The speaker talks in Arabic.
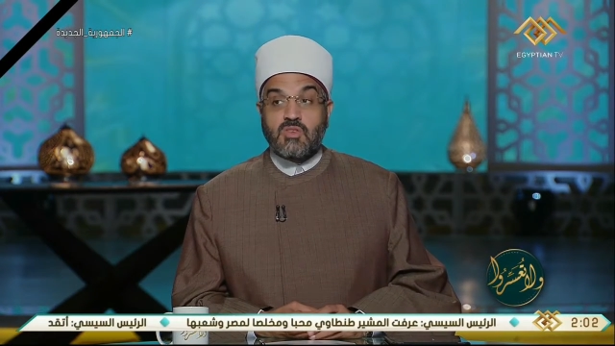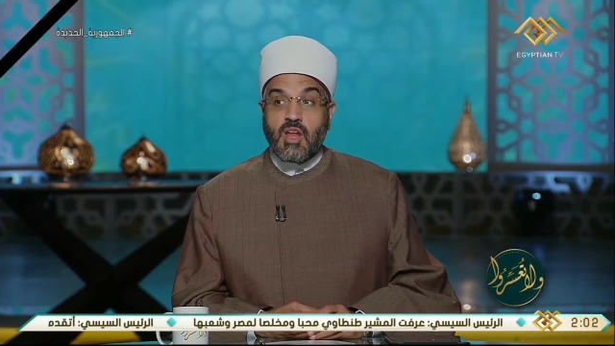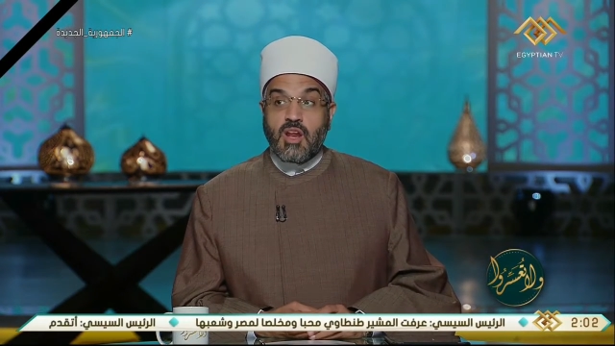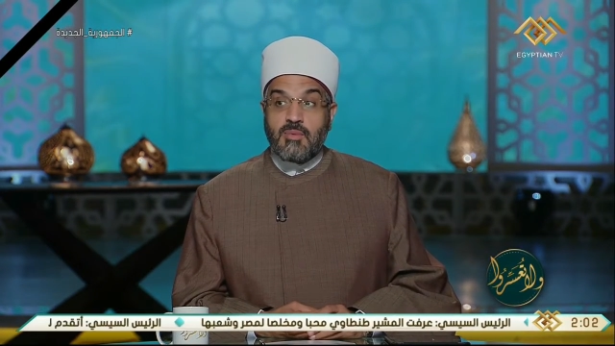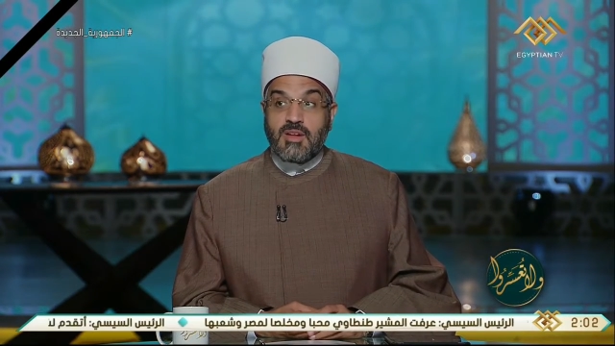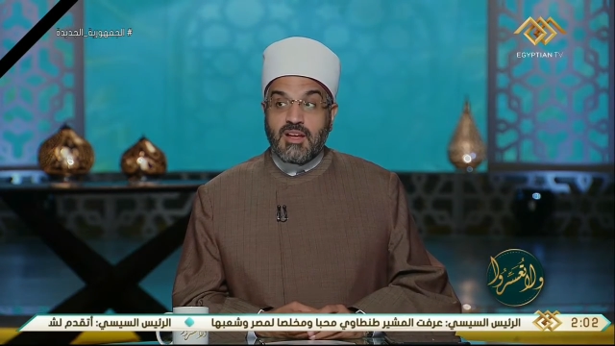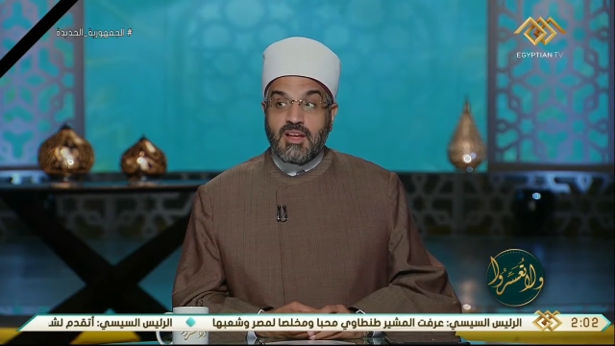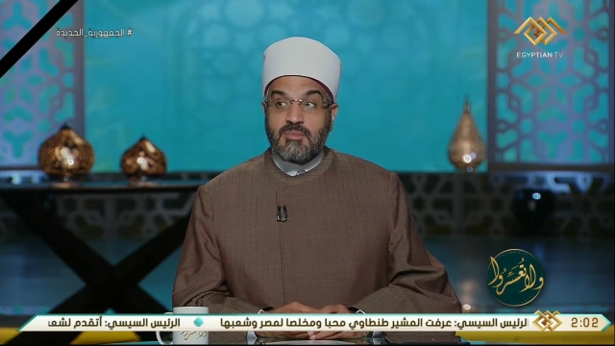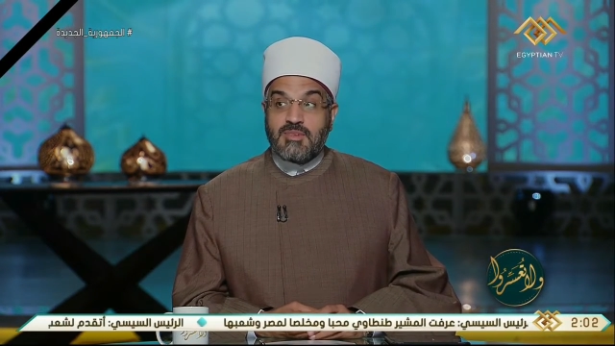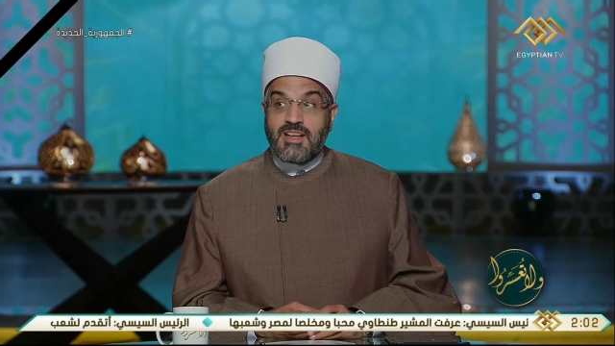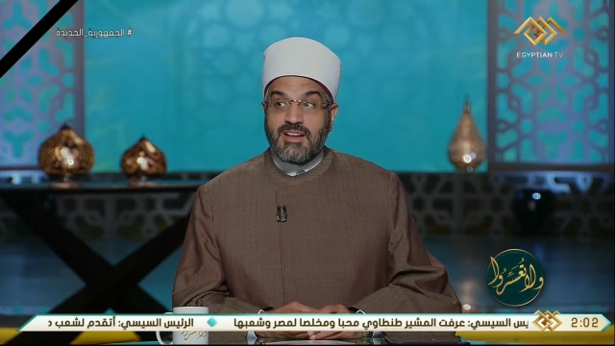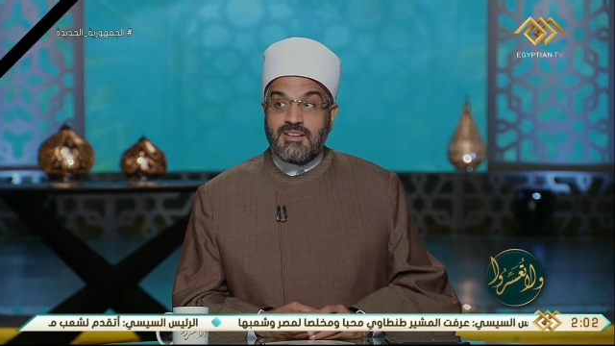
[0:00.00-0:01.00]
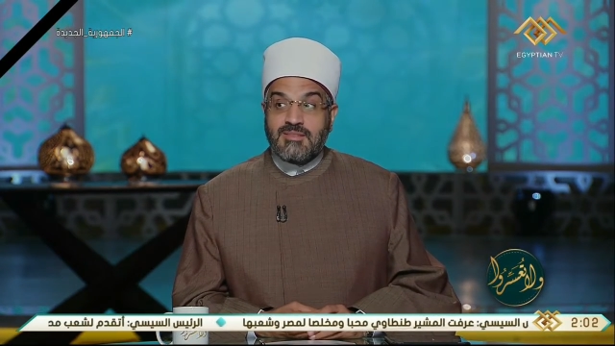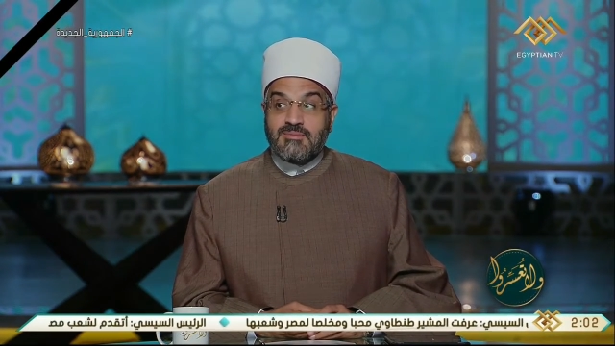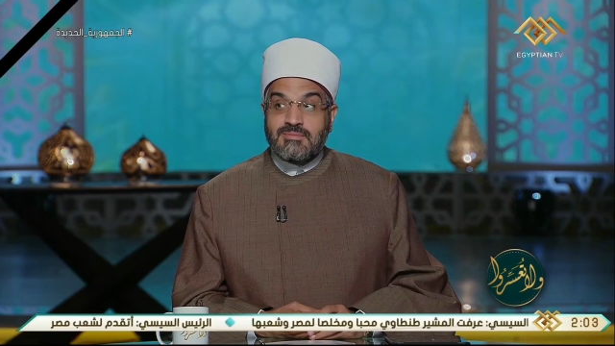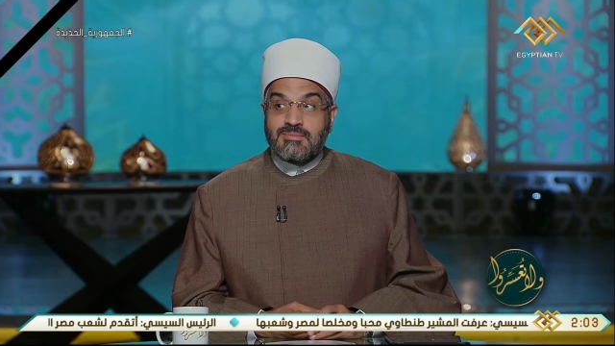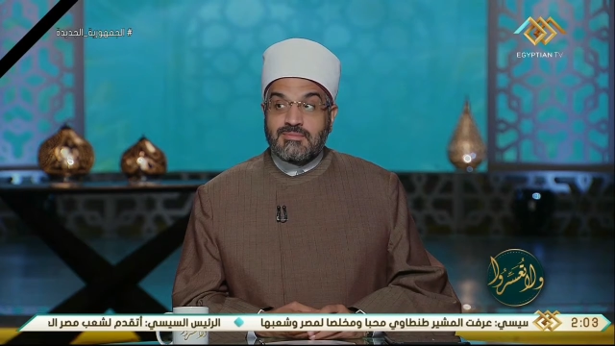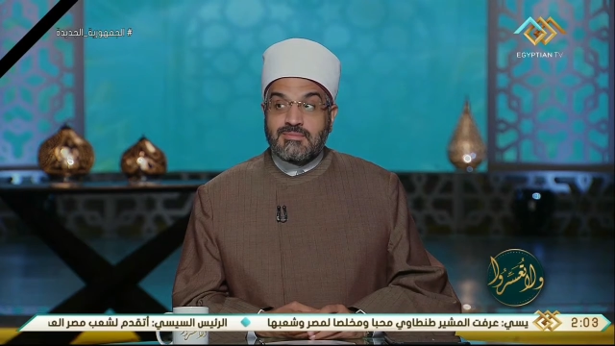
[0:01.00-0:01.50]
طلب العلم ده
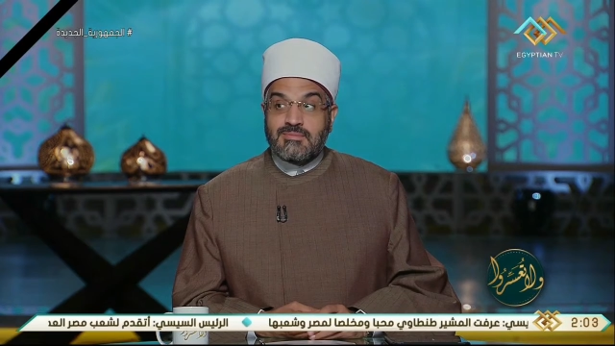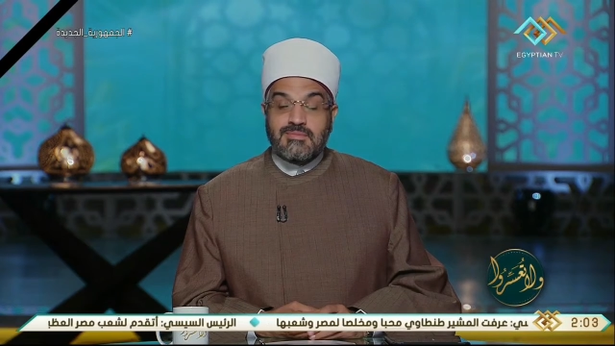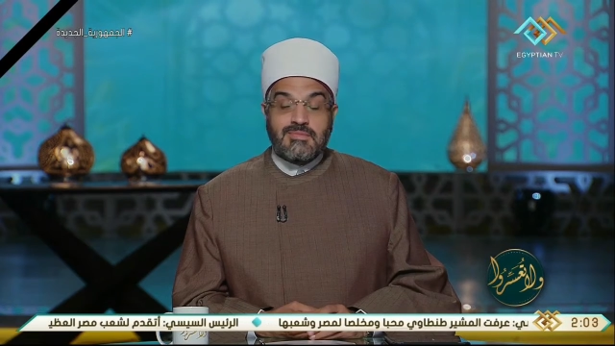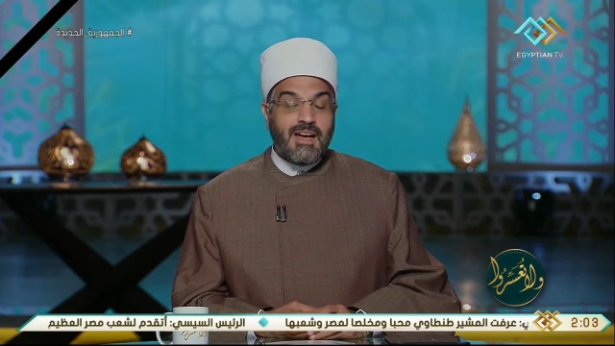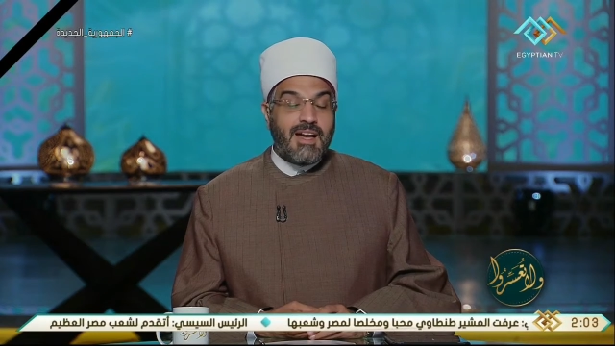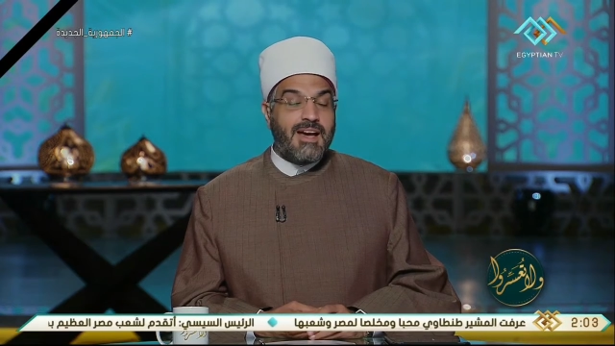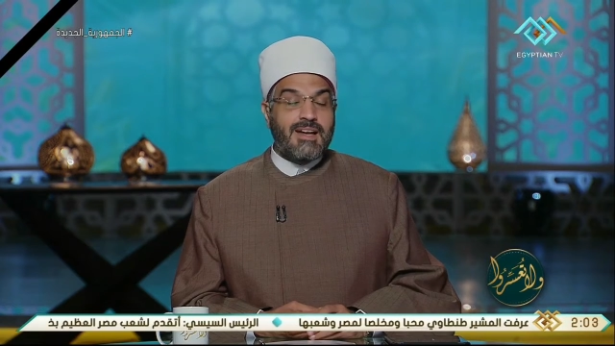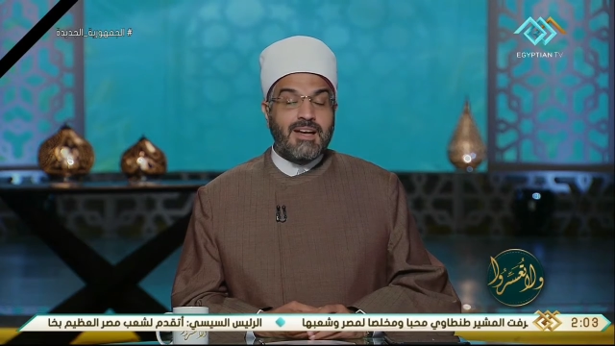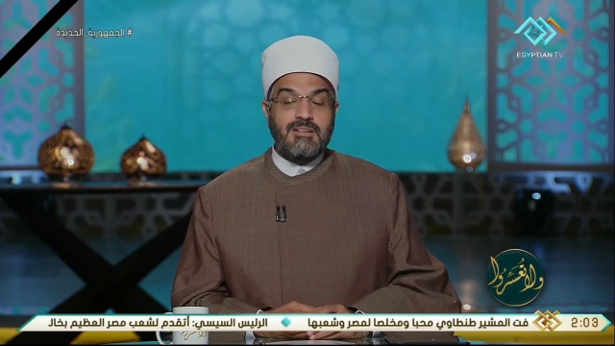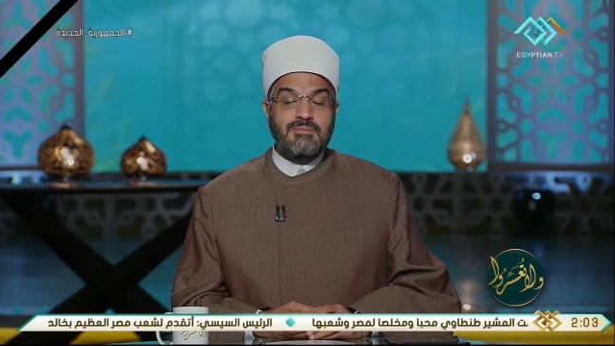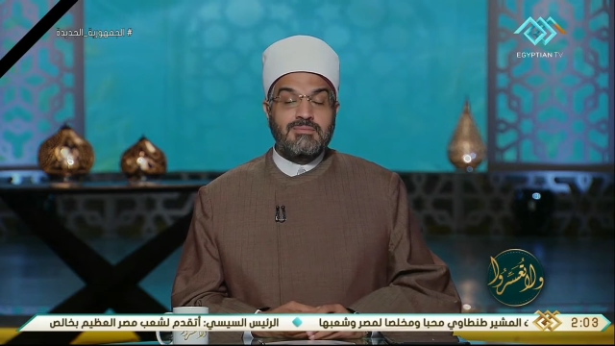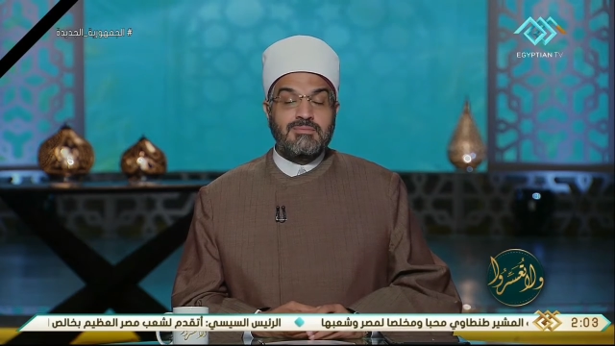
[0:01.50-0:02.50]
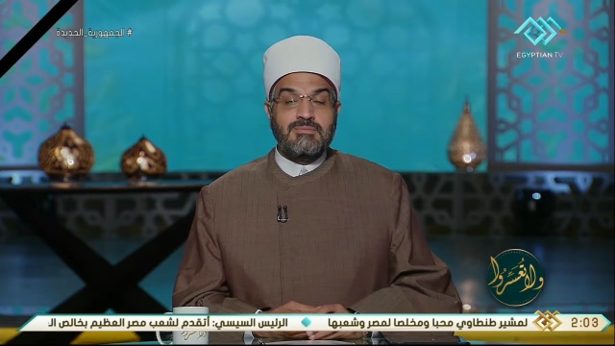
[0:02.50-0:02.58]
حاجه